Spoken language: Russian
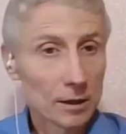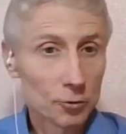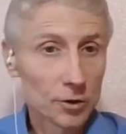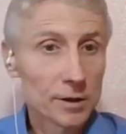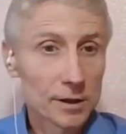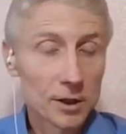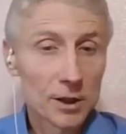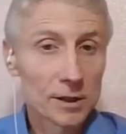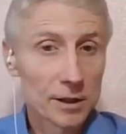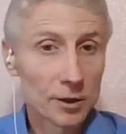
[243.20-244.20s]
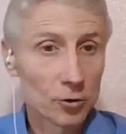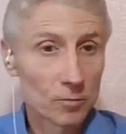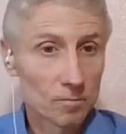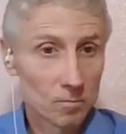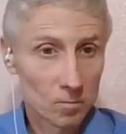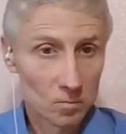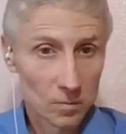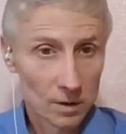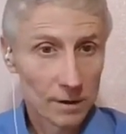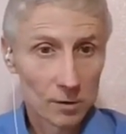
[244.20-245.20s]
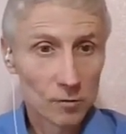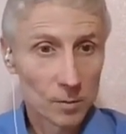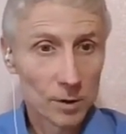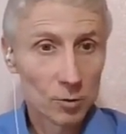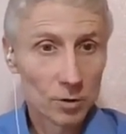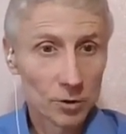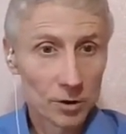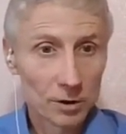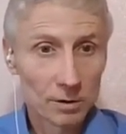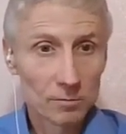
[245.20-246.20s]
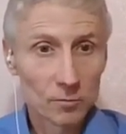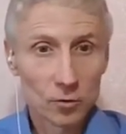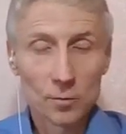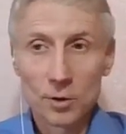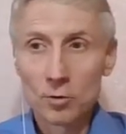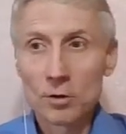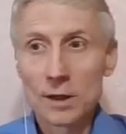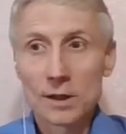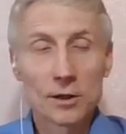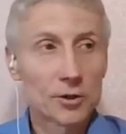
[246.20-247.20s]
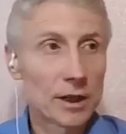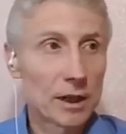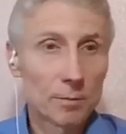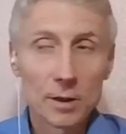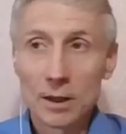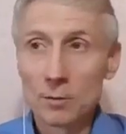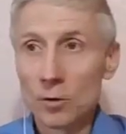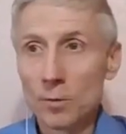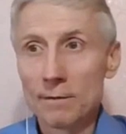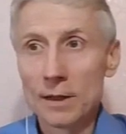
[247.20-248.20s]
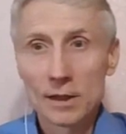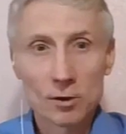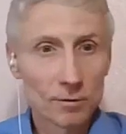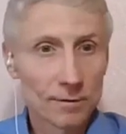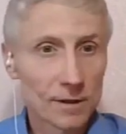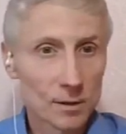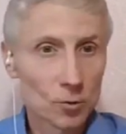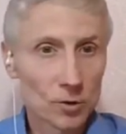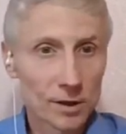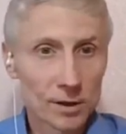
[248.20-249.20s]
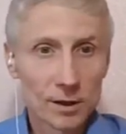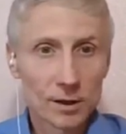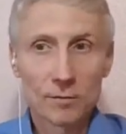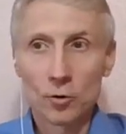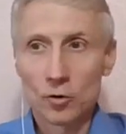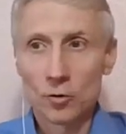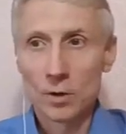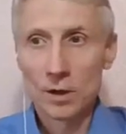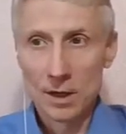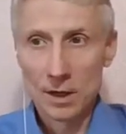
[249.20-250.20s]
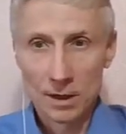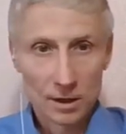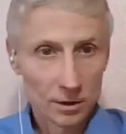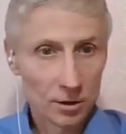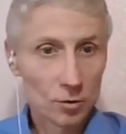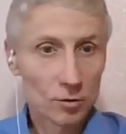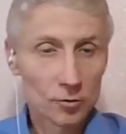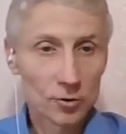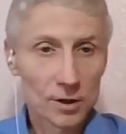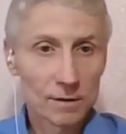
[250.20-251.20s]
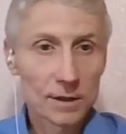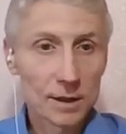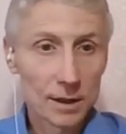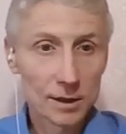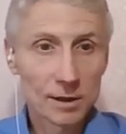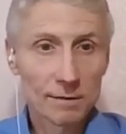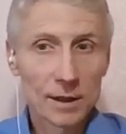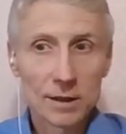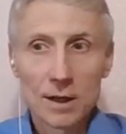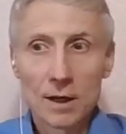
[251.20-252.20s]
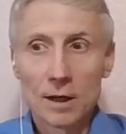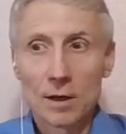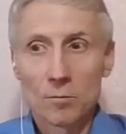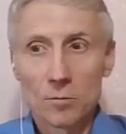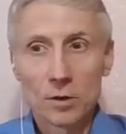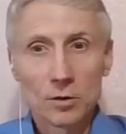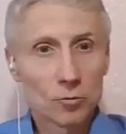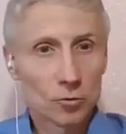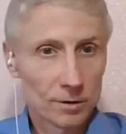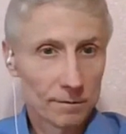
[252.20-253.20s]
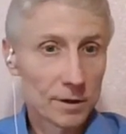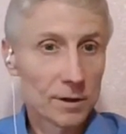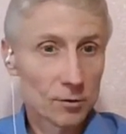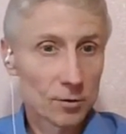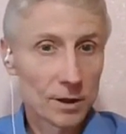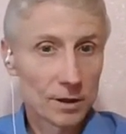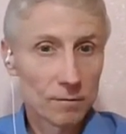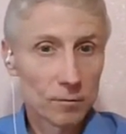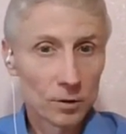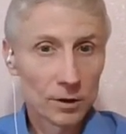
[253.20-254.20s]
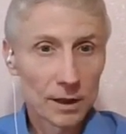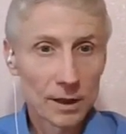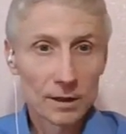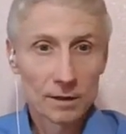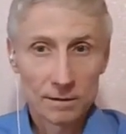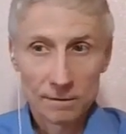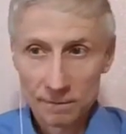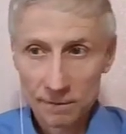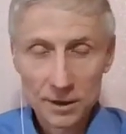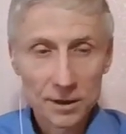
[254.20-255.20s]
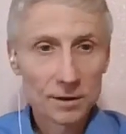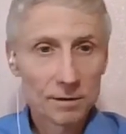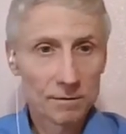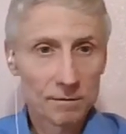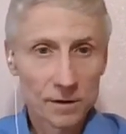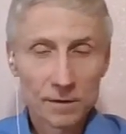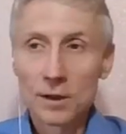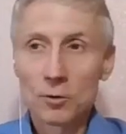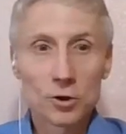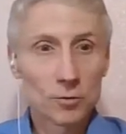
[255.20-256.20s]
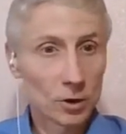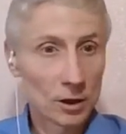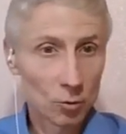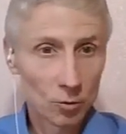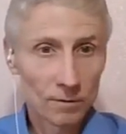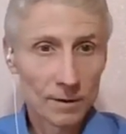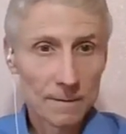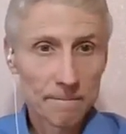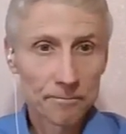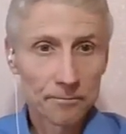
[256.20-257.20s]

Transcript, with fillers: научилась решать задачу, связанную с пятерочкой что пятерка означает, передо мной появляются новые возможности для того, чтобы ее осуществить, реализовать. Мне нужно выйти из зоны комфорта, войти в сферу чего-то нового.